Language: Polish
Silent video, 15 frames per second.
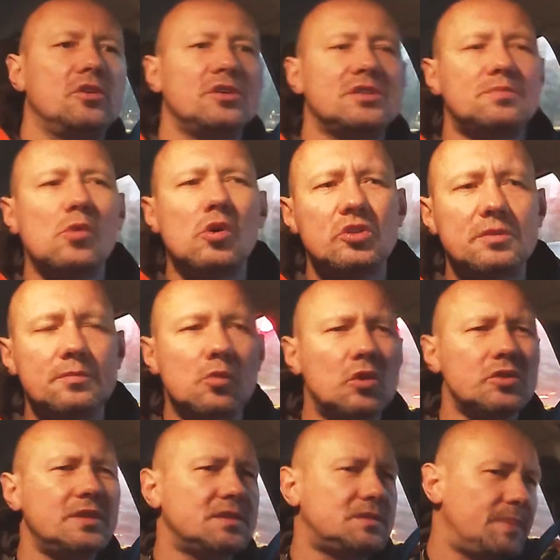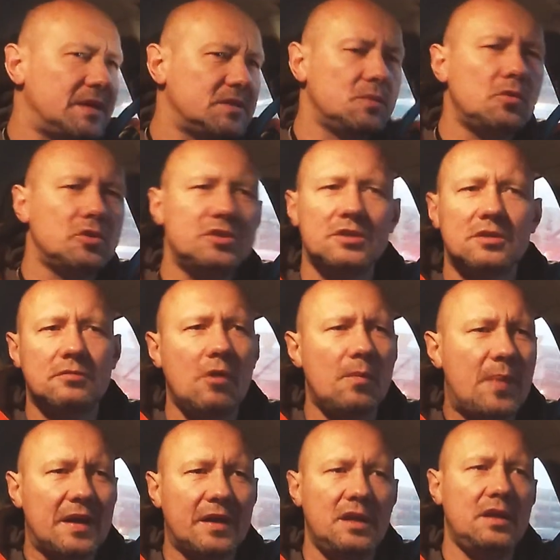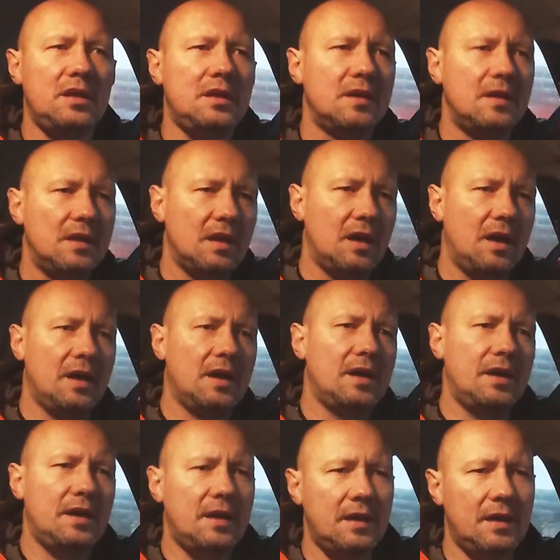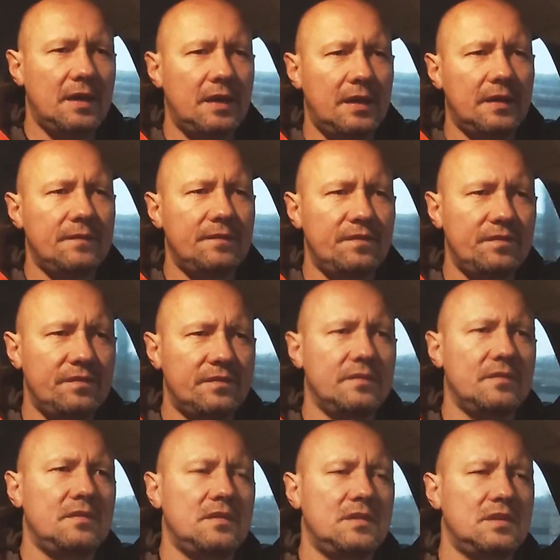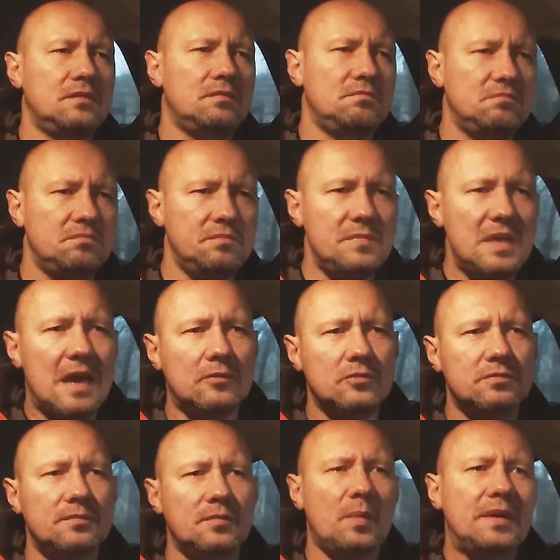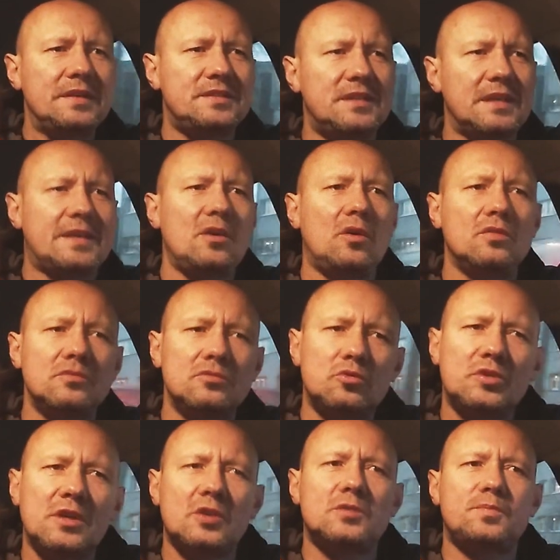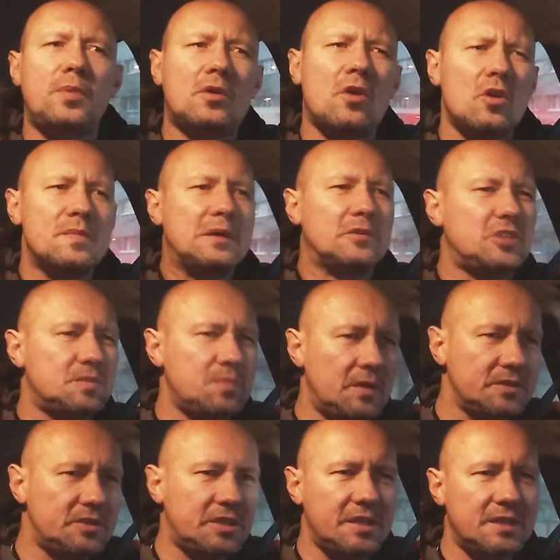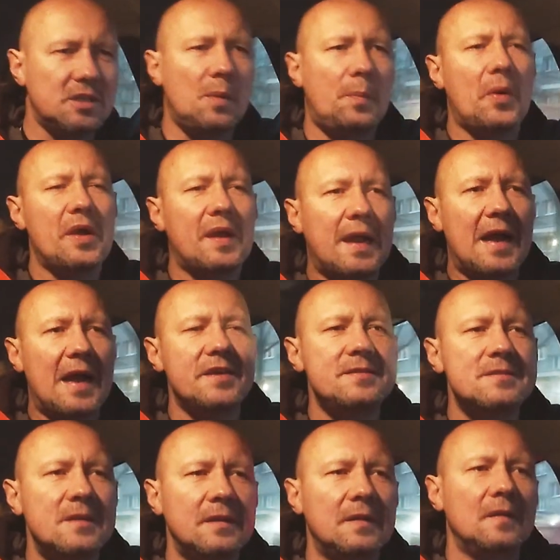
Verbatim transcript: No jest młody, młody jest bardzo młody chłopak i e, miał momenty takiego dużego spokoju, miał też momenty, kiedy go pojechali.